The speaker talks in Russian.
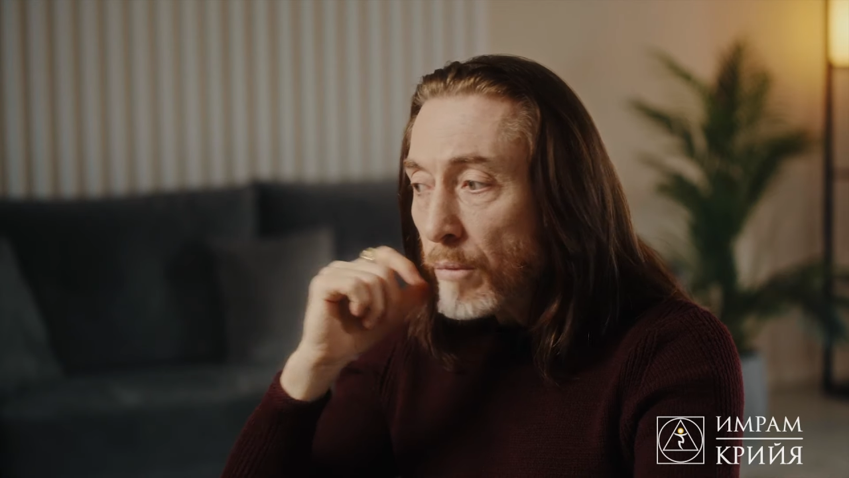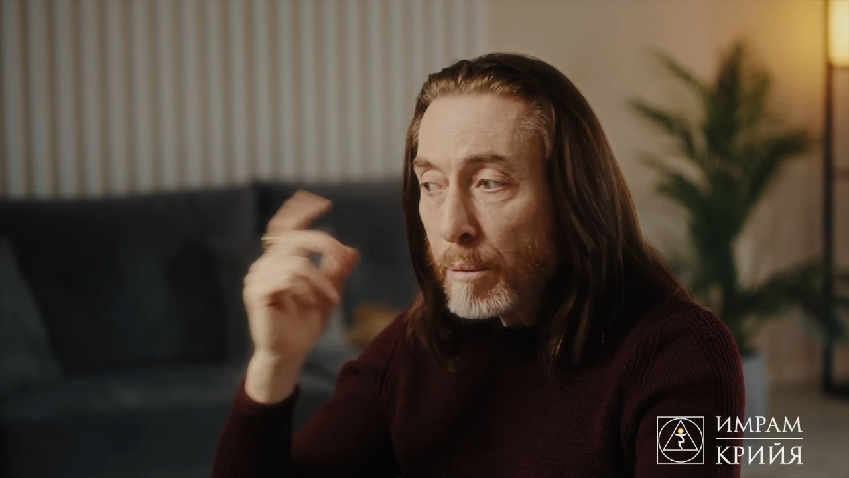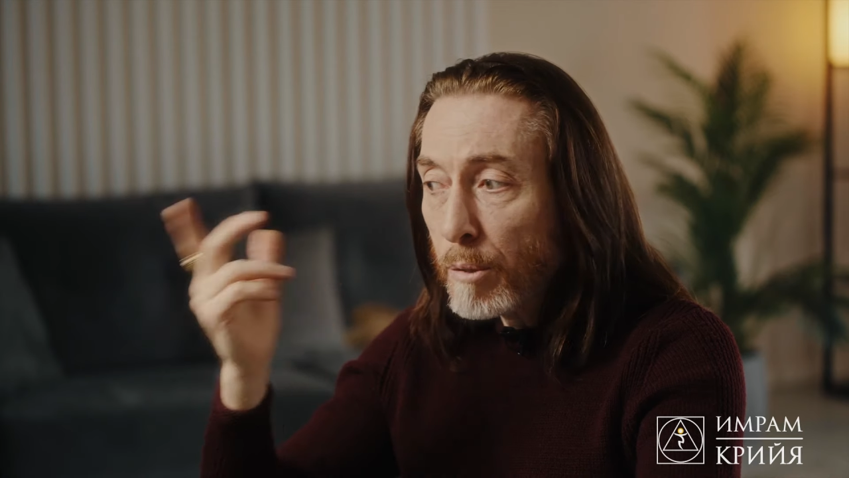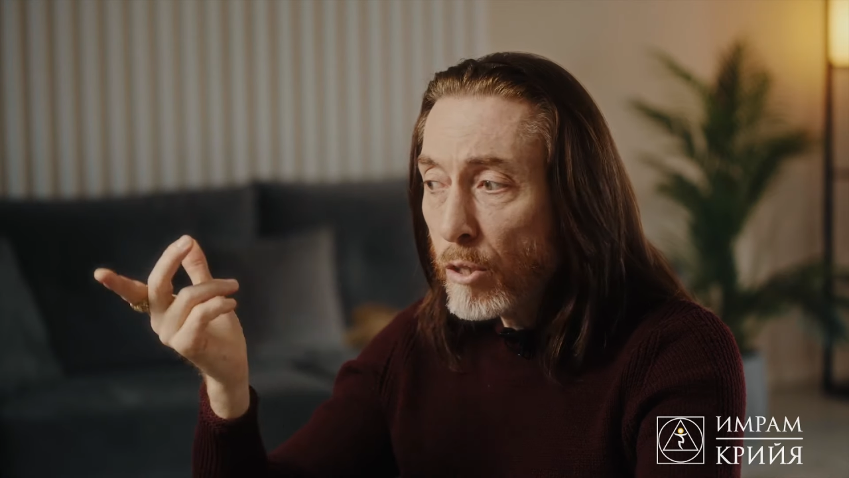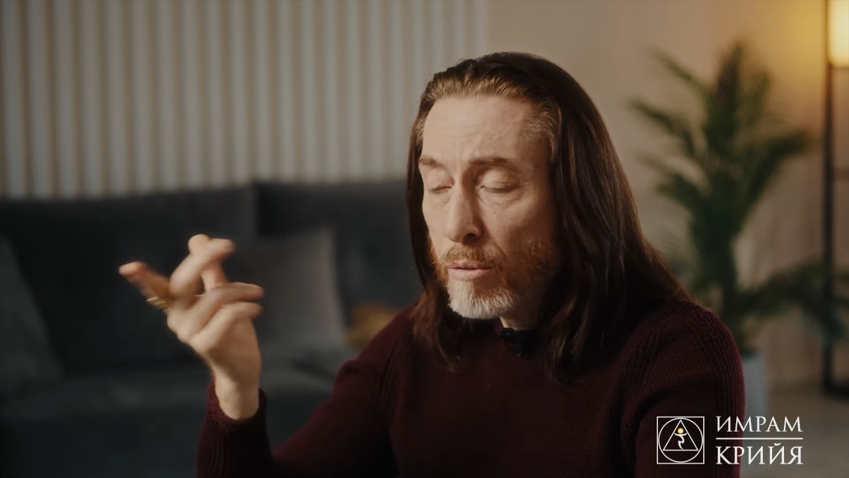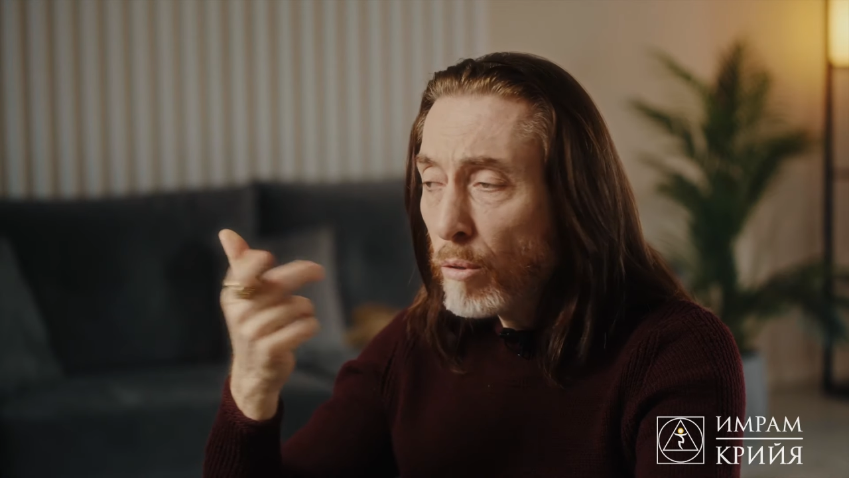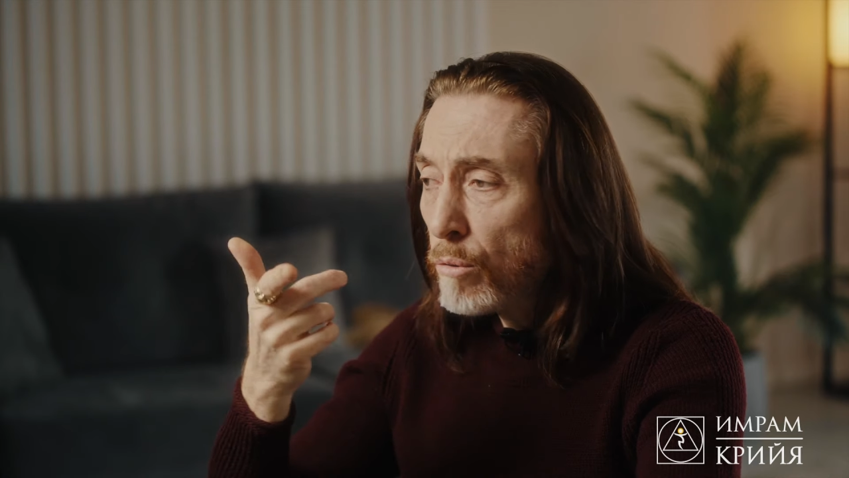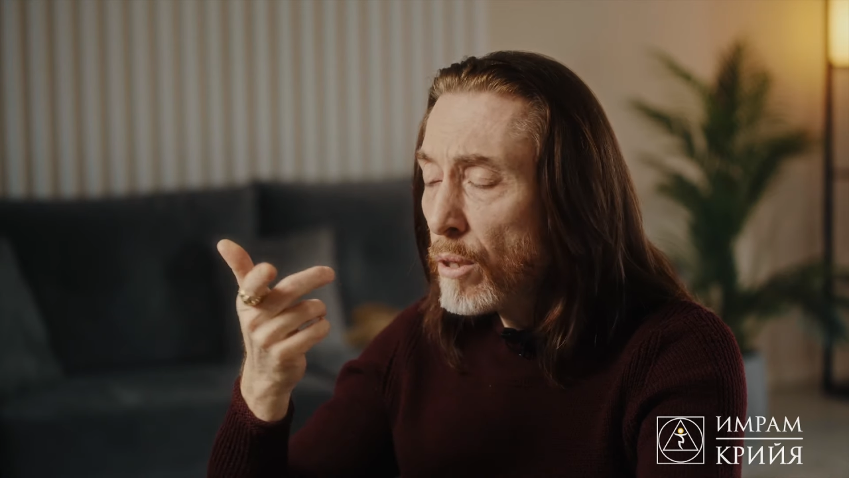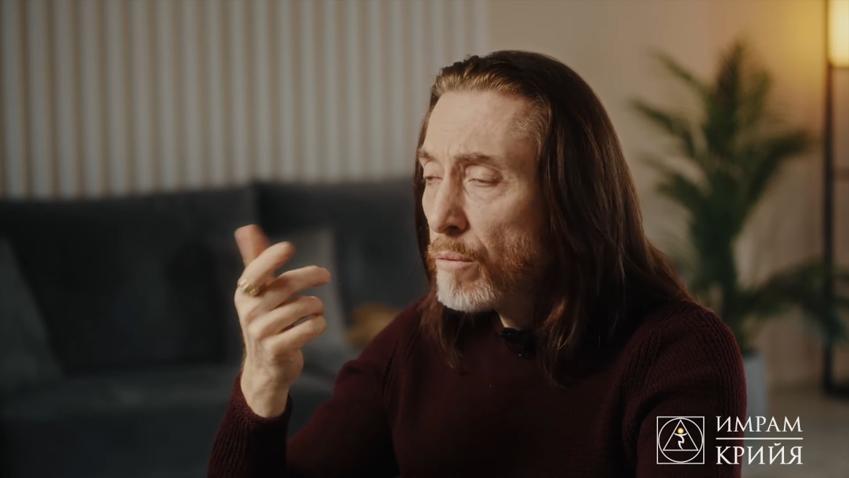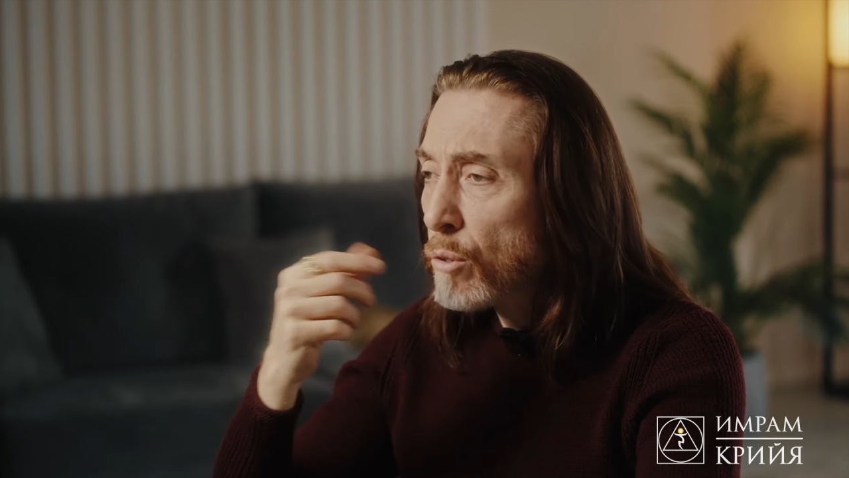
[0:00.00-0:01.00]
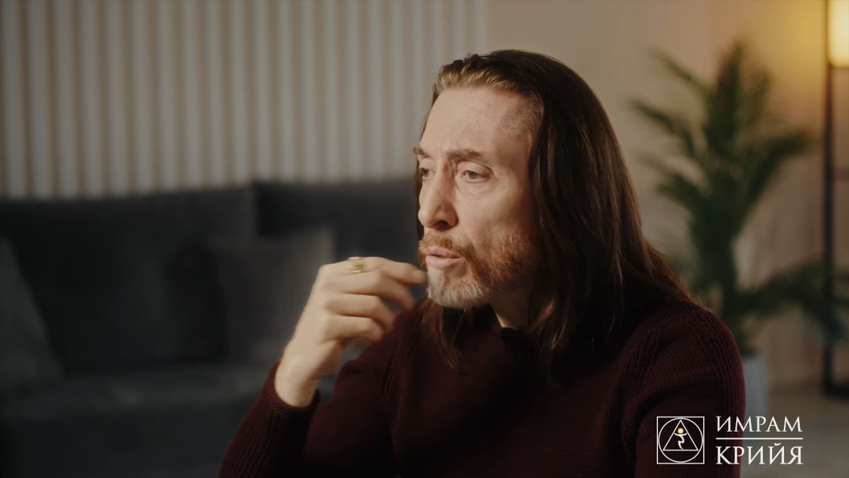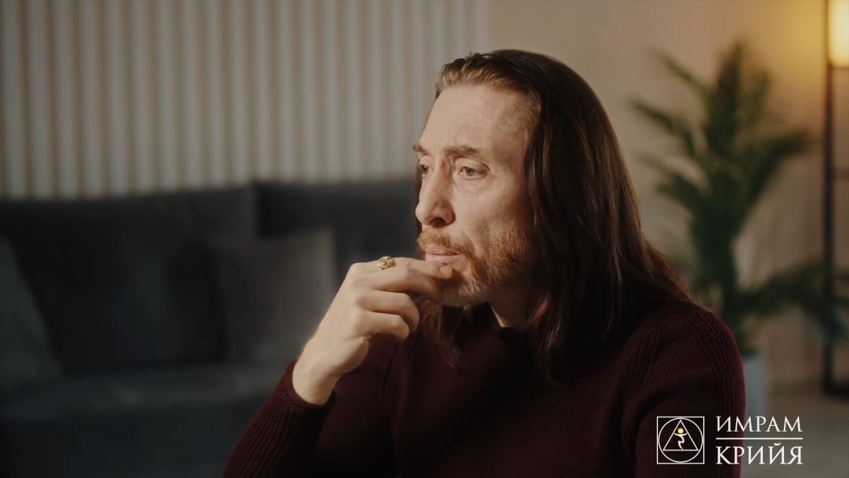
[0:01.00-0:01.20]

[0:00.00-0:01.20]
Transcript: Большинство людей в йогу